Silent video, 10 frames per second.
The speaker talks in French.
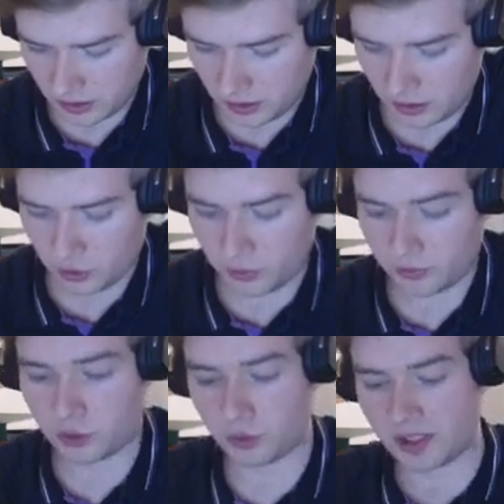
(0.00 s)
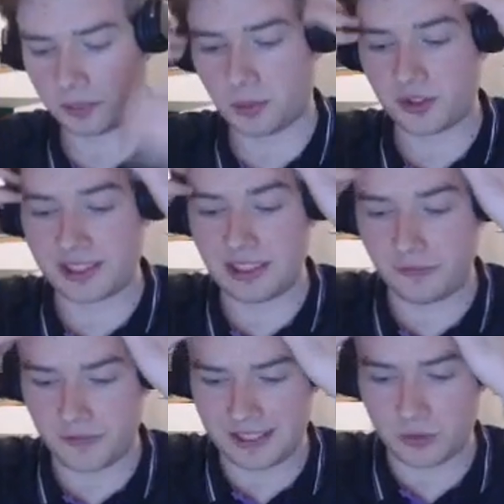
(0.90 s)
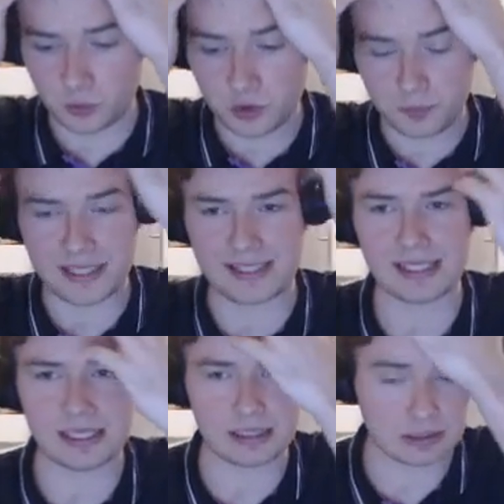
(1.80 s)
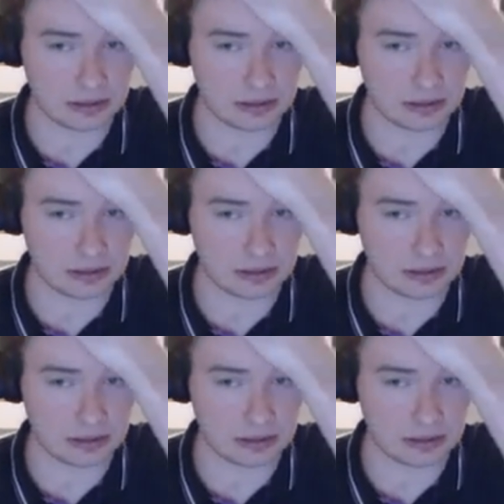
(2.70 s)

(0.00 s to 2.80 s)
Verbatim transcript: Je vais voir tout simplement s'il est physique ou spécial.